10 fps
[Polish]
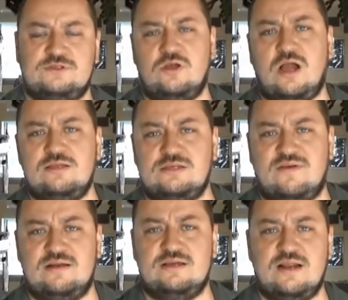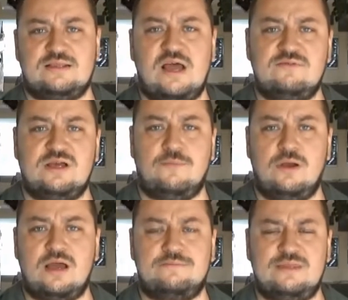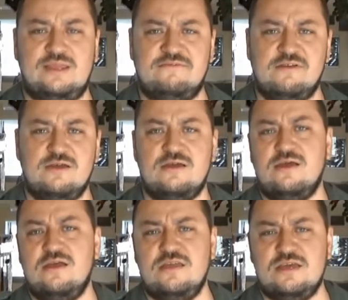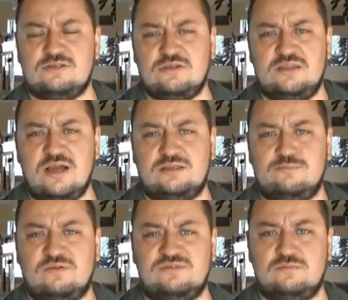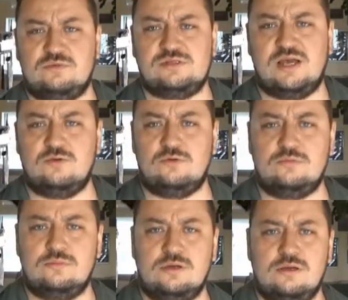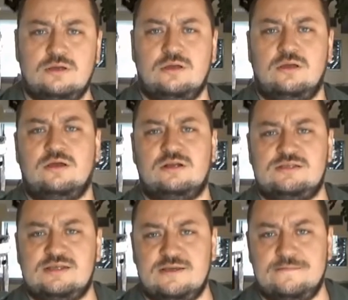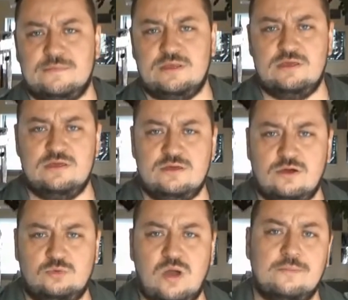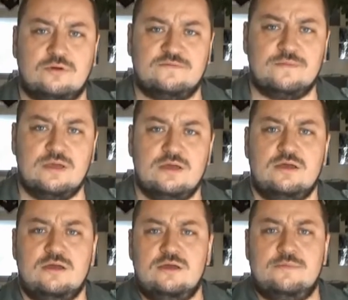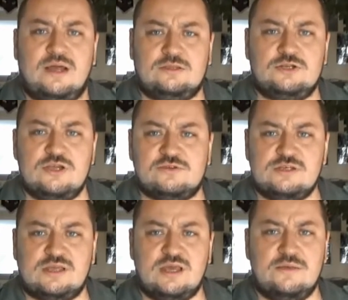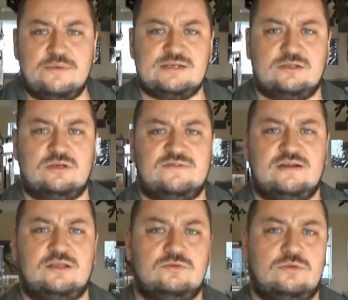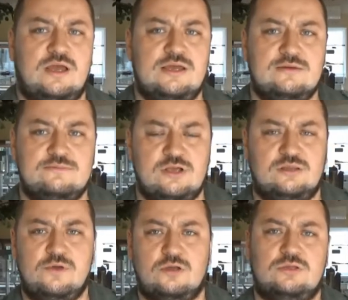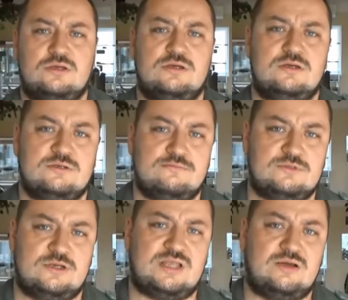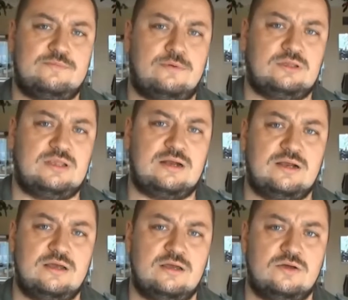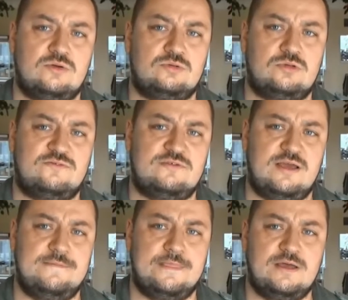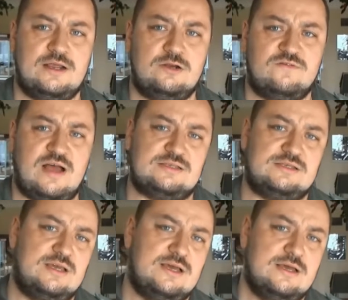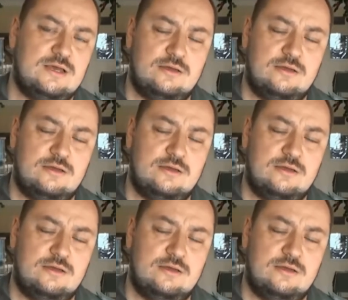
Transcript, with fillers: zlokalizowanych na dawnych polach bitew, nie jest to jednak typowe muzeum rdzy i odłamków. Praktycznie wszystkie prezentowane tutaj przedmioty zostały poddane gruntownej renowacji.